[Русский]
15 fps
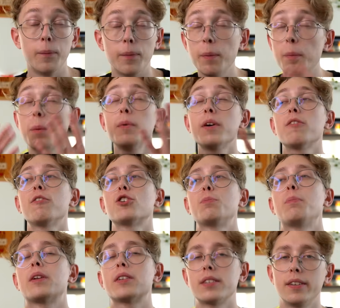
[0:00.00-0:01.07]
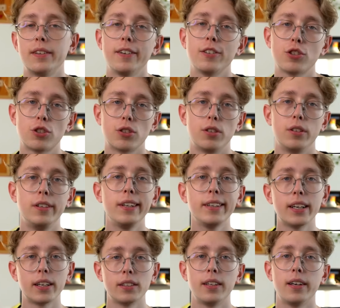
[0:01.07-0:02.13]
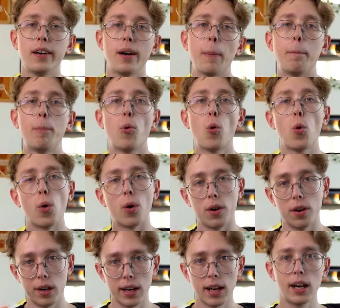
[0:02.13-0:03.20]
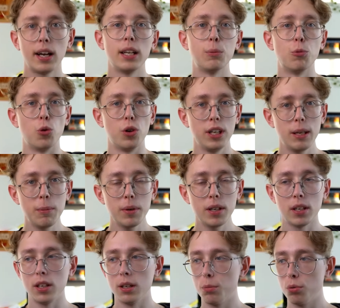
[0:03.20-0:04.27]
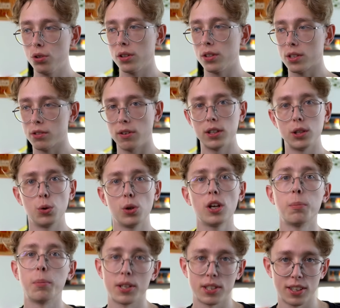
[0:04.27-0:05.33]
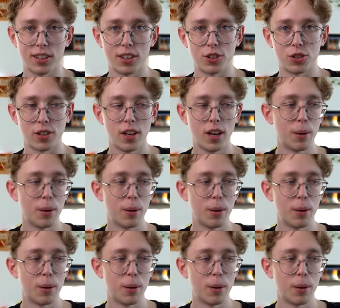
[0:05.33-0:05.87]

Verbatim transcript: Например, ваш персонаж никогда по реальному имени не будет называть других персонажей.